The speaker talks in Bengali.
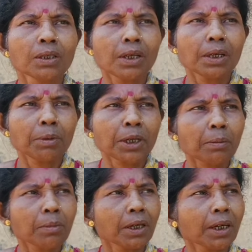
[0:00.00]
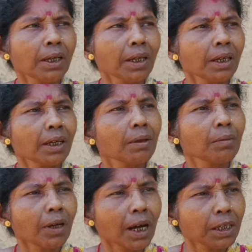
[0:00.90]
যে ম্যাডাম এইখানে
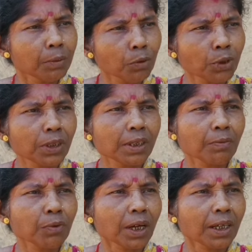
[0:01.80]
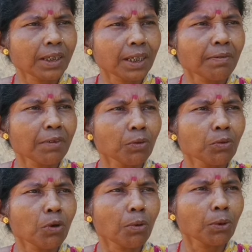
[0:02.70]
কালীর মূর্তি যে পুরা গেছে আপনি
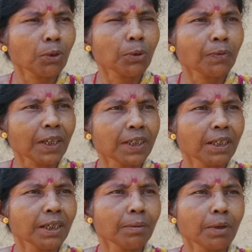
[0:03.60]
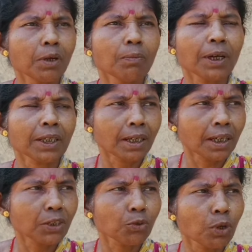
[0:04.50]
কোনো খবর টবর পাইছেননি
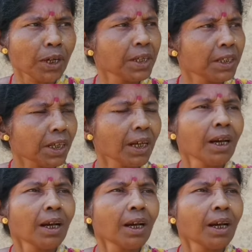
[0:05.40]
পাথেরদার স্কুলের নিচে